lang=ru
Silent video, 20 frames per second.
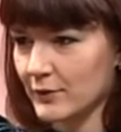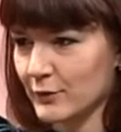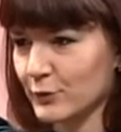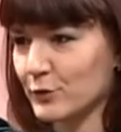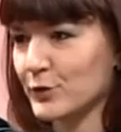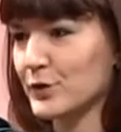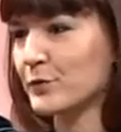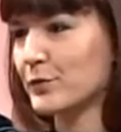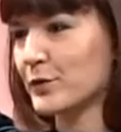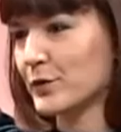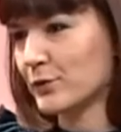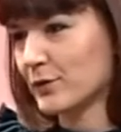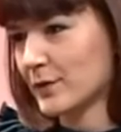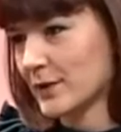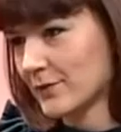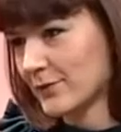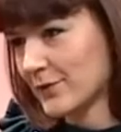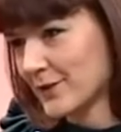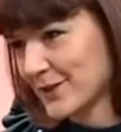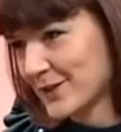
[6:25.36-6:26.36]
ну и теперь у
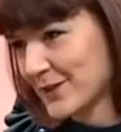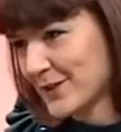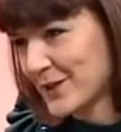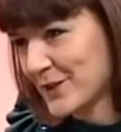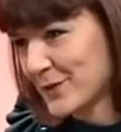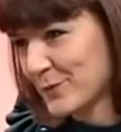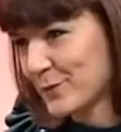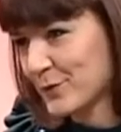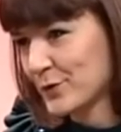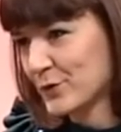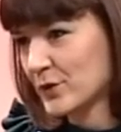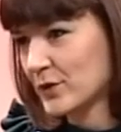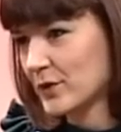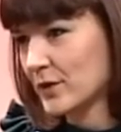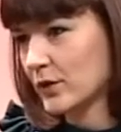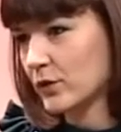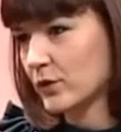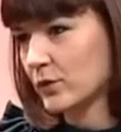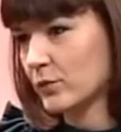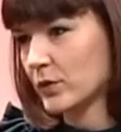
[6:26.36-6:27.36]
нас в Рязани будет
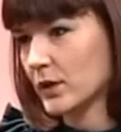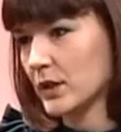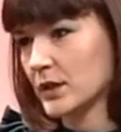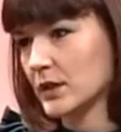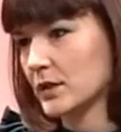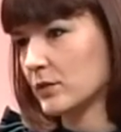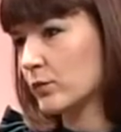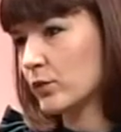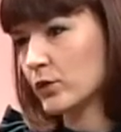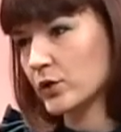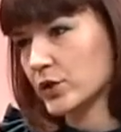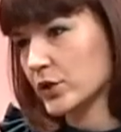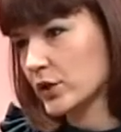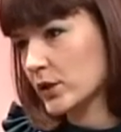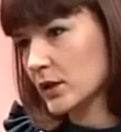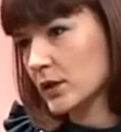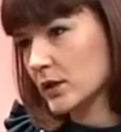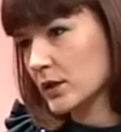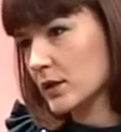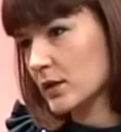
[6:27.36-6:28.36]
такой магазин, больше
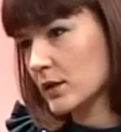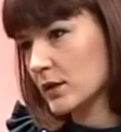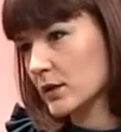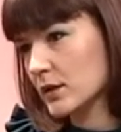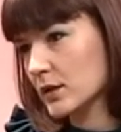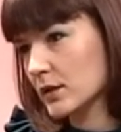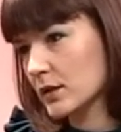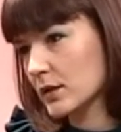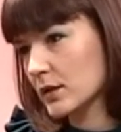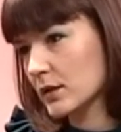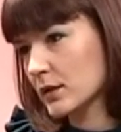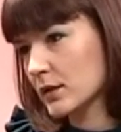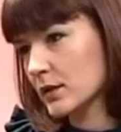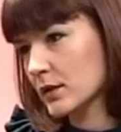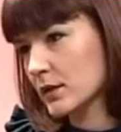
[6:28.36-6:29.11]
нигде. А